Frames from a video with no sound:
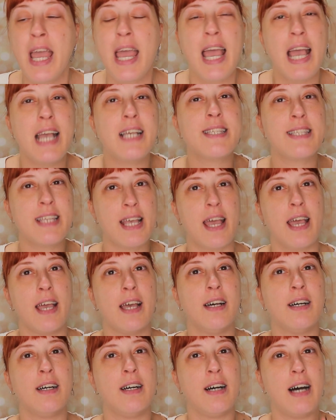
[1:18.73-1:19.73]
e se eh,
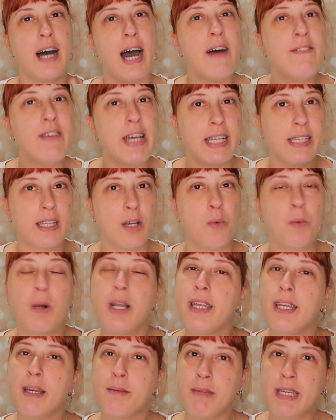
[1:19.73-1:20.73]
avete
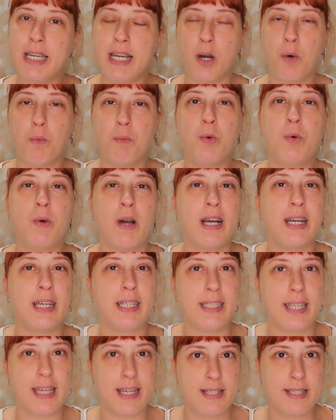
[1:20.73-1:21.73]
qualche amica comunque anche
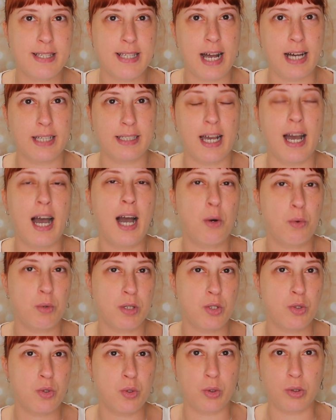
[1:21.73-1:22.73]
interessata a
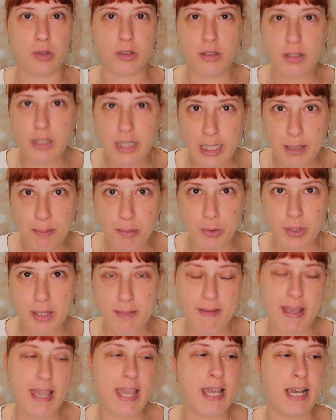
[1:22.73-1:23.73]
questo tipo di
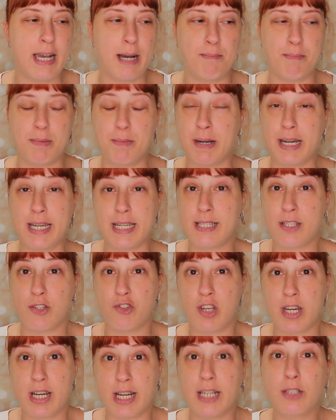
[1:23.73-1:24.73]
make up magari sta
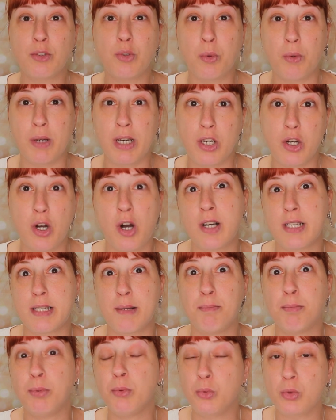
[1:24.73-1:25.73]
cercando qualcosa
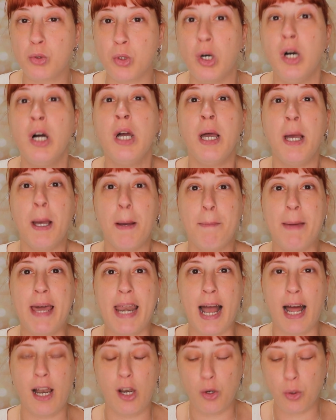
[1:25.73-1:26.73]
appunto per
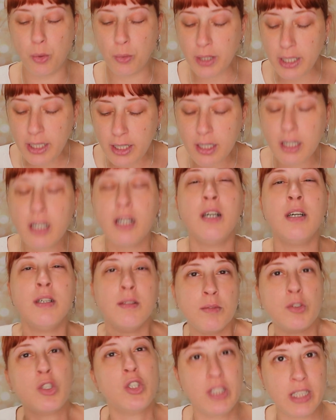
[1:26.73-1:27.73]
Halloween
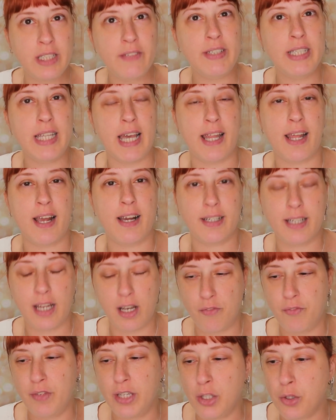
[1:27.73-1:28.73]
condividete anche
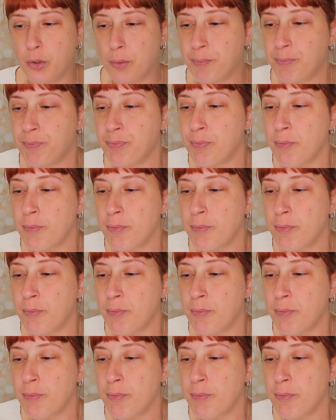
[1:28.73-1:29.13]
il video